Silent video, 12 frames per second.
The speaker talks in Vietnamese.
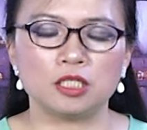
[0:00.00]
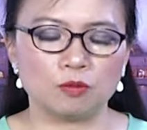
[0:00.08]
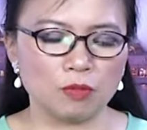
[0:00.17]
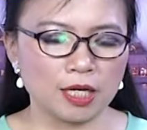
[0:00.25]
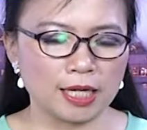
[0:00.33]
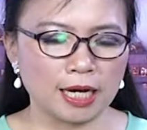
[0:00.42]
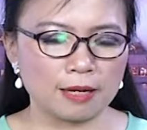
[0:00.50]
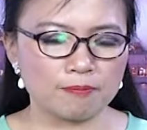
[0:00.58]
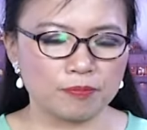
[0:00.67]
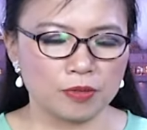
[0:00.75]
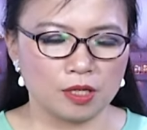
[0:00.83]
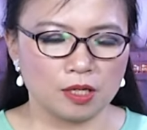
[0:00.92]
để chống lại Nga.
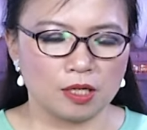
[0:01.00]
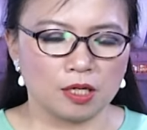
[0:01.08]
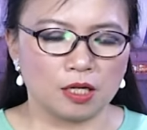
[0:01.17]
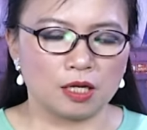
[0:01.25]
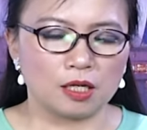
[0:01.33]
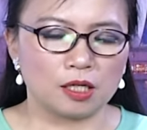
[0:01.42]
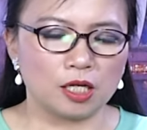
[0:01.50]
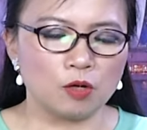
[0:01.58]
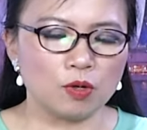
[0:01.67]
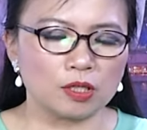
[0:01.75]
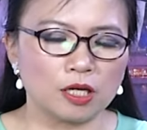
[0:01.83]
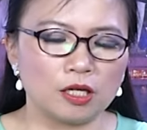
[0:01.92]
À,
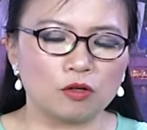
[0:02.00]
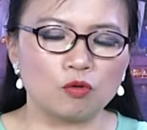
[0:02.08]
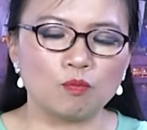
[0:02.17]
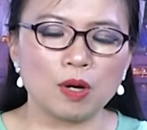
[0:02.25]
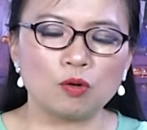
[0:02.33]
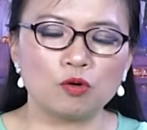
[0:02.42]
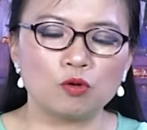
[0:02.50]
kế hoạch này cũng